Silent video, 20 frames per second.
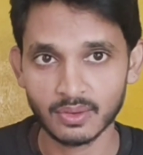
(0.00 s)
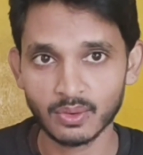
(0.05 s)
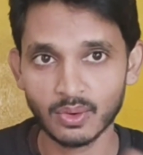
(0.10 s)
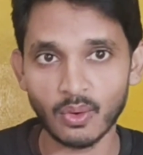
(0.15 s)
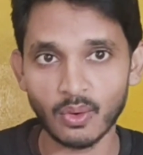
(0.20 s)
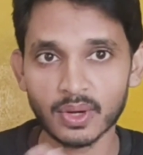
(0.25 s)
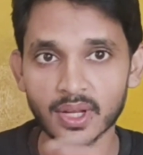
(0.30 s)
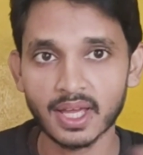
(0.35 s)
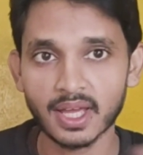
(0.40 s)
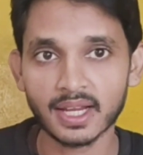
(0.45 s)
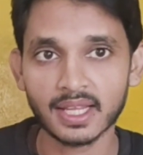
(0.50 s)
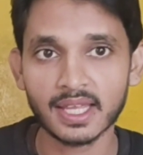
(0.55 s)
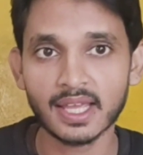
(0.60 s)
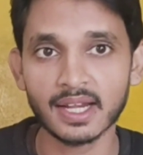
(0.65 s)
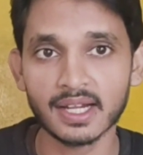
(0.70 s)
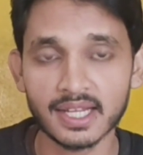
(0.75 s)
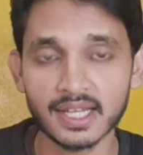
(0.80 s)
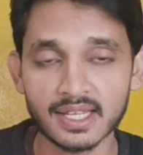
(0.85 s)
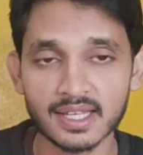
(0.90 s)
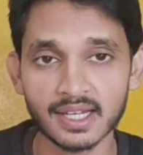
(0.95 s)
क्लोन करके
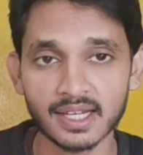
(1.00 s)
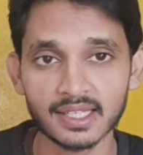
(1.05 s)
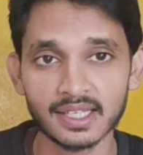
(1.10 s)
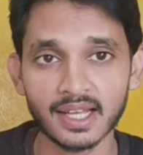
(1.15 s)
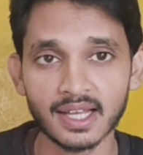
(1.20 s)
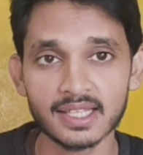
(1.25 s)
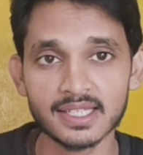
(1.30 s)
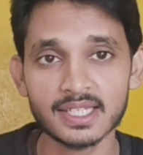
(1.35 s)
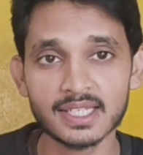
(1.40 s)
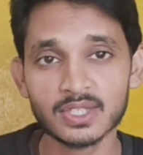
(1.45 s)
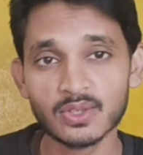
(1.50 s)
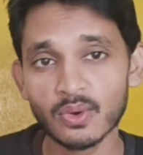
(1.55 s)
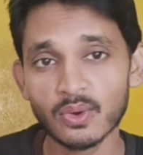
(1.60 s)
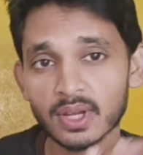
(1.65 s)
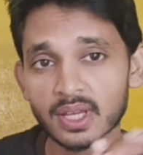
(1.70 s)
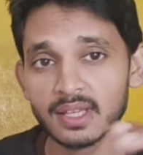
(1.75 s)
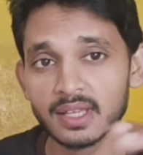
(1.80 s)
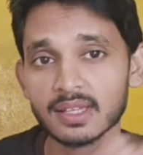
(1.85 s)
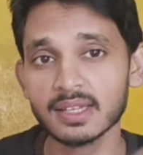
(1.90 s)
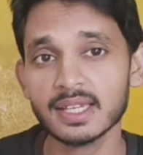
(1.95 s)
रेडी कर देगा जिससे वो
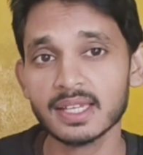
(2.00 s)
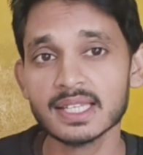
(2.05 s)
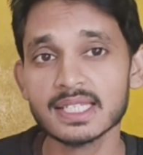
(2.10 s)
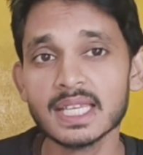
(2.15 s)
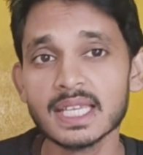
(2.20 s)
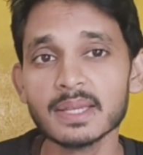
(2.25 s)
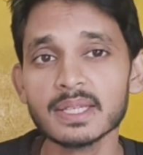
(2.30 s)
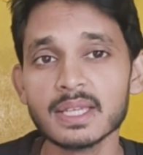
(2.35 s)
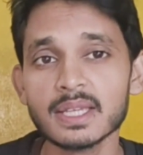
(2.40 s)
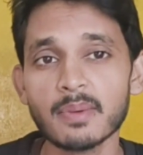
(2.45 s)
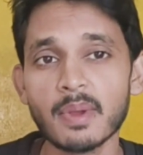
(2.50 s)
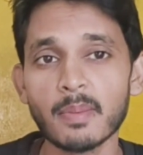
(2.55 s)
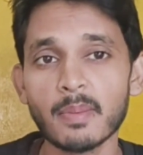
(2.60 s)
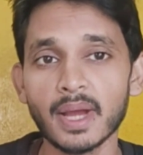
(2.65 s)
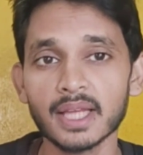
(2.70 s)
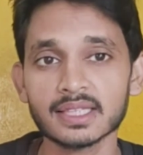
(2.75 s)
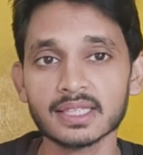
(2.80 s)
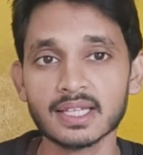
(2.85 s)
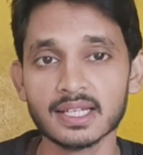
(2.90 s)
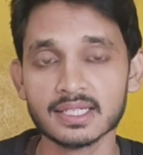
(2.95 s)
किसी से भी
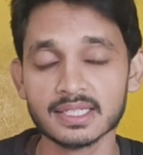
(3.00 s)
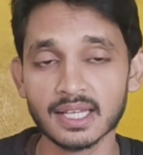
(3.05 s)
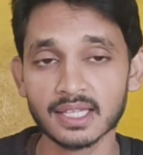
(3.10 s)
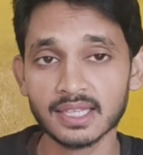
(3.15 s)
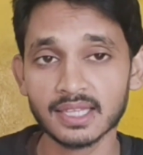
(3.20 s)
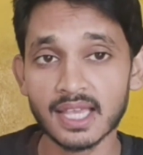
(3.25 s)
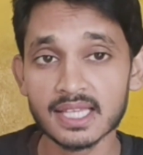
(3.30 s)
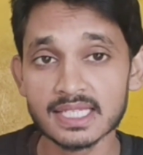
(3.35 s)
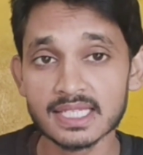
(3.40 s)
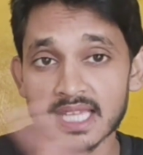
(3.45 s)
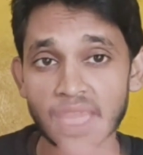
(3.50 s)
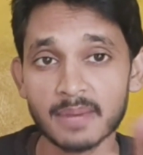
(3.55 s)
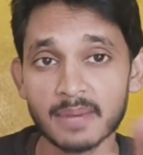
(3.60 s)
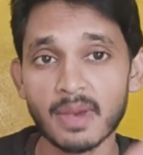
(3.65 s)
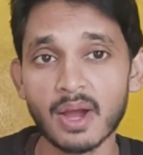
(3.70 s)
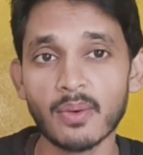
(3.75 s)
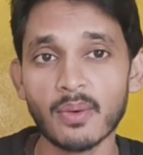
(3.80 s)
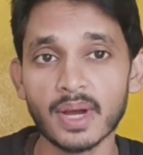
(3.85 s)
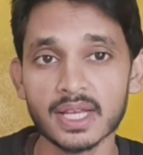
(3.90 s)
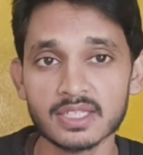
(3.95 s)
बात कर सकते हैं
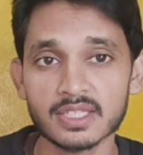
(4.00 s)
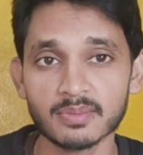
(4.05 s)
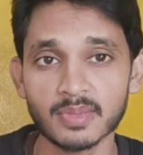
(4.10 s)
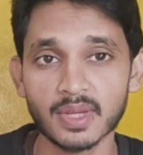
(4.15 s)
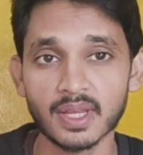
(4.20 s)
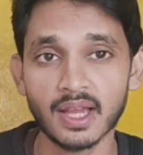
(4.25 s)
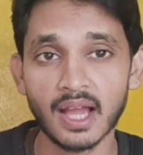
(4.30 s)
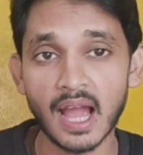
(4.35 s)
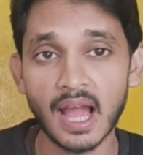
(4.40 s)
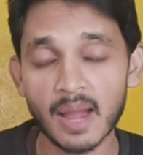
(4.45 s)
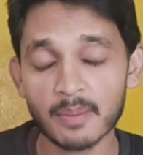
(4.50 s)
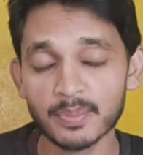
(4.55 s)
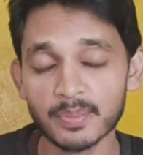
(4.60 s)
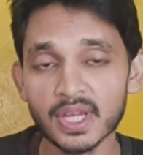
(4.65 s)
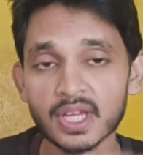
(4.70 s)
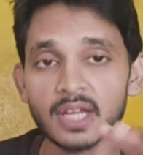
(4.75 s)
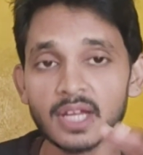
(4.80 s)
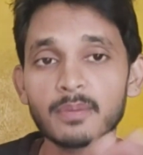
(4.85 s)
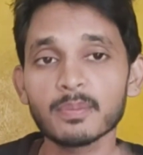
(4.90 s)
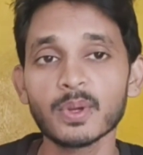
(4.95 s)
सेम आवाज़ में आप
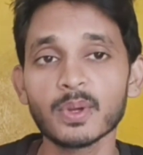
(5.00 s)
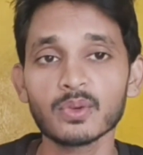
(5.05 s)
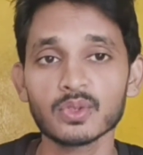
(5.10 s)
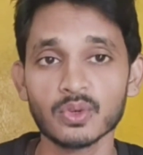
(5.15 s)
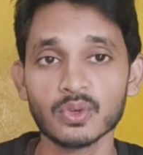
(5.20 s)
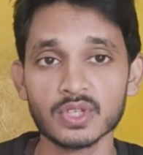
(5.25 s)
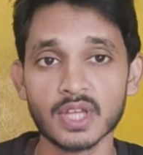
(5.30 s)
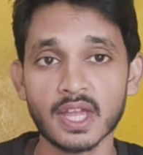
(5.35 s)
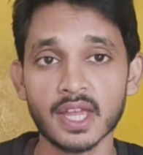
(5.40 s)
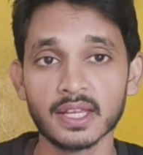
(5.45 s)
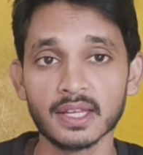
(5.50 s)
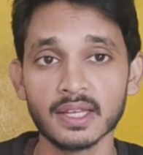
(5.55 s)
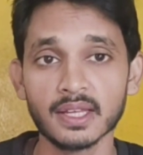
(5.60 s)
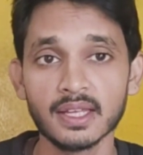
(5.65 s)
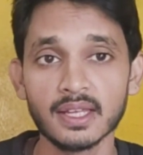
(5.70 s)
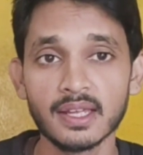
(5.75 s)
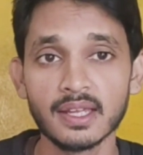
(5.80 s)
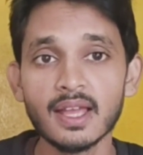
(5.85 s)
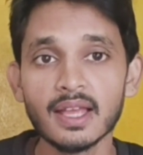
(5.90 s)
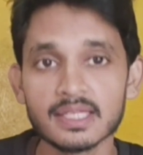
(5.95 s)
भी कंफ्यूज हो जाएंगे
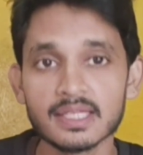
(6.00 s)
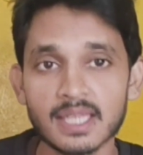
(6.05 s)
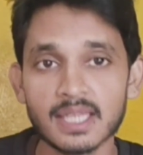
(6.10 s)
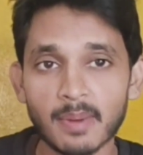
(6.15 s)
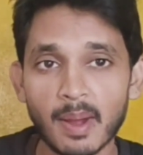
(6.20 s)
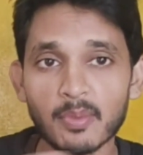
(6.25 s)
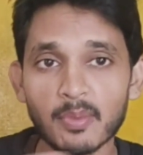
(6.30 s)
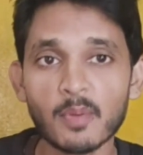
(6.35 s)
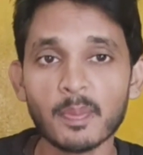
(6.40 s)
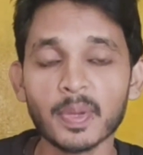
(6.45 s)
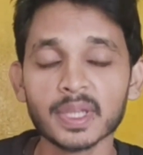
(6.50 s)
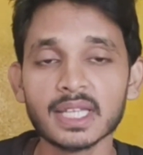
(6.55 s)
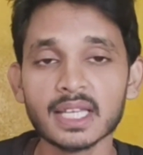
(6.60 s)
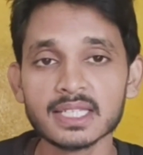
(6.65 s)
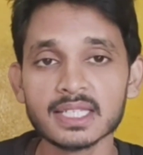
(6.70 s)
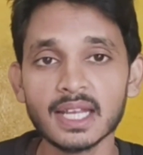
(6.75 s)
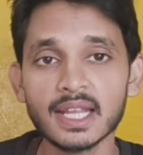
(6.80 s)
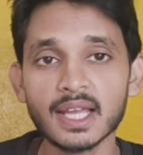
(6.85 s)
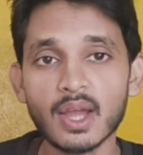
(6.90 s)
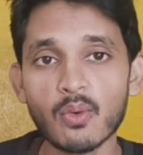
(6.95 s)
जब आपको पता
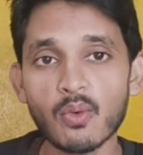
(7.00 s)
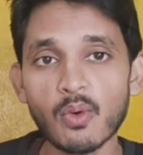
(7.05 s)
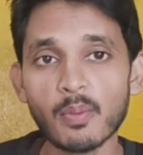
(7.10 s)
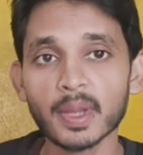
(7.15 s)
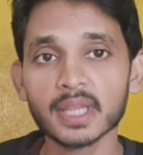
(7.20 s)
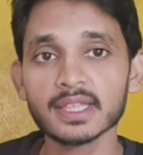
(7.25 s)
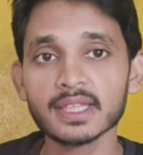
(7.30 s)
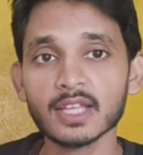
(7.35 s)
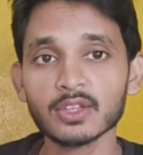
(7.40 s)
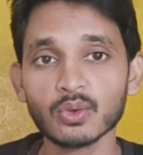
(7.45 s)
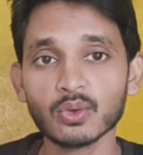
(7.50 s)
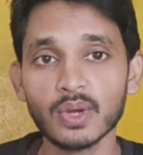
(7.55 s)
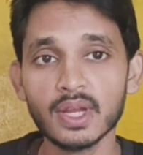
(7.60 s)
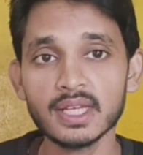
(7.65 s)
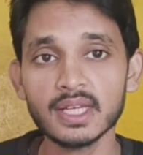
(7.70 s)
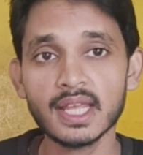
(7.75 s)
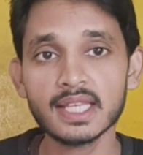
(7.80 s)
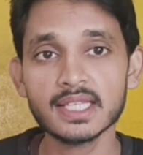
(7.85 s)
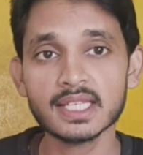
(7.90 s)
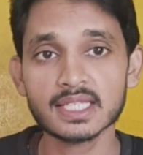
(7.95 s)
चलेगा वो बंदा तो है
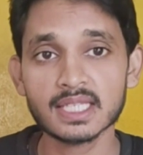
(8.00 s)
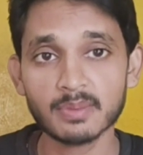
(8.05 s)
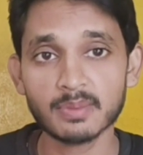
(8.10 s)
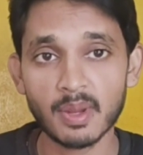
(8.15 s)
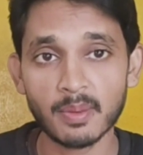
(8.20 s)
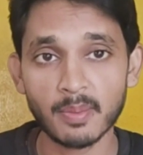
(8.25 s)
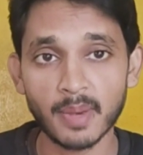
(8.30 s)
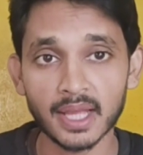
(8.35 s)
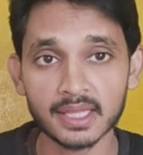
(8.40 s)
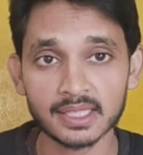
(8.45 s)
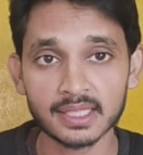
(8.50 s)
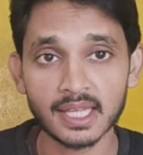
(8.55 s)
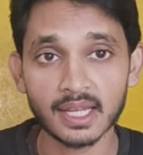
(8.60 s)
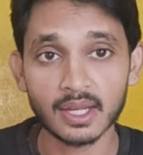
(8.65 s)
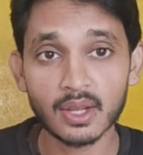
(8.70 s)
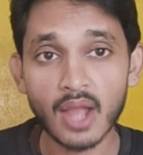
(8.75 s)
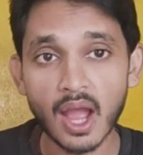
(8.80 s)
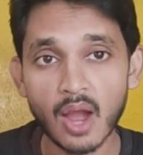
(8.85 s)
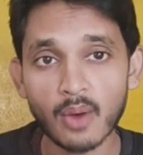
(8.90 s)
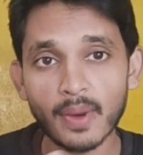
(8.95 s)
ही नहीं जिससे मैं बात
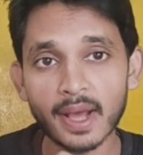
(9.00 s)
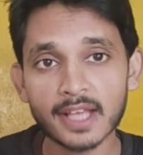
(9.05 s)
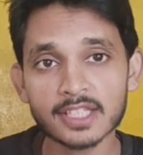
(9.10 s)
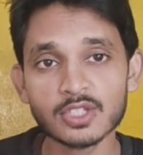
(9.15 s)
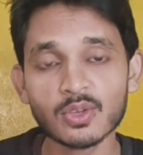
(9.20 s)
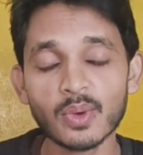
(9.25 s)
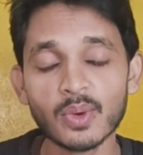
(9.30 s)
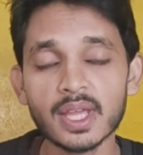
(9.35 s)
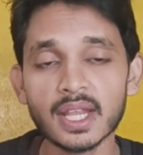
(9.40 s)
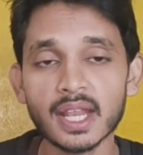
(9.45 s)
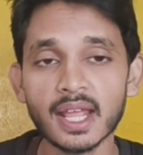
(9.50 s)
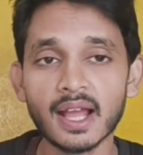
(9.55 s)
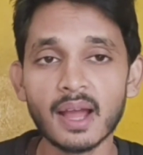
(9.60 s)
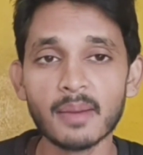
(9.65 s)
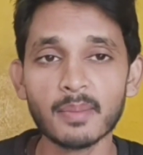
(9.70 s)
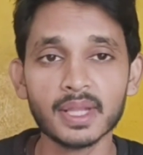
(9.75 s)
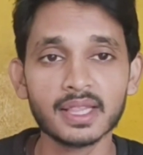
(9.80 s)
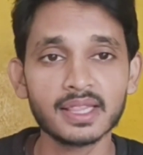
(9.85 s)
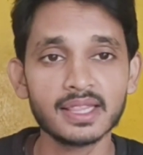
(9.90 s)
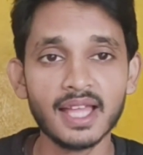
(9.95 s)
किया क्योंकि आवाज़ तो वही
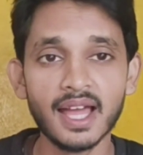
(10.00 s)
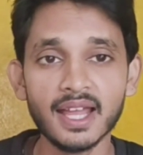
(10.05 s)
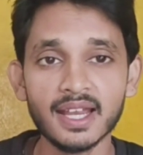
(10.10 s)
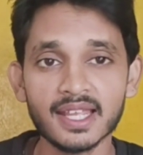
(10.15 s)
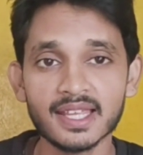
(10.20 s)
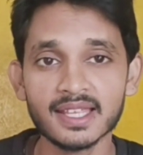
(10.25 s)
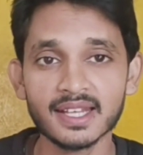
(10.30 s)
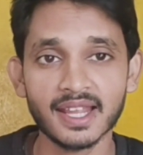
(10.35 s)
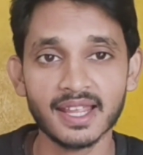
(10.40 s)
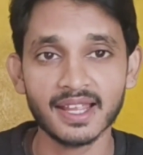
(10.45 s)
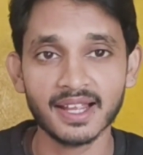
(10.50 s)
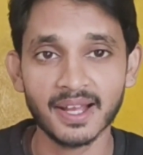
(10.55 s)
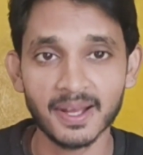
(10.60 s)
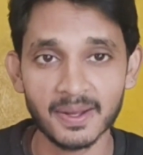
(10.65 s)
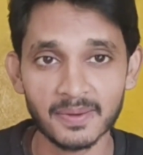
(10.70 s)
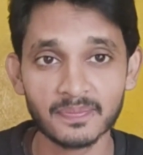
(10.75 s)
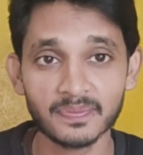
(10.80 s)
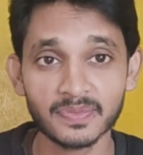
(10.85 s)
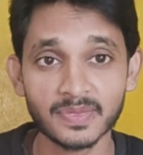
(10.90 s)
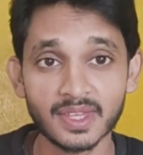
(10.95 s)
रहेगा बंदा नहीं रहेगा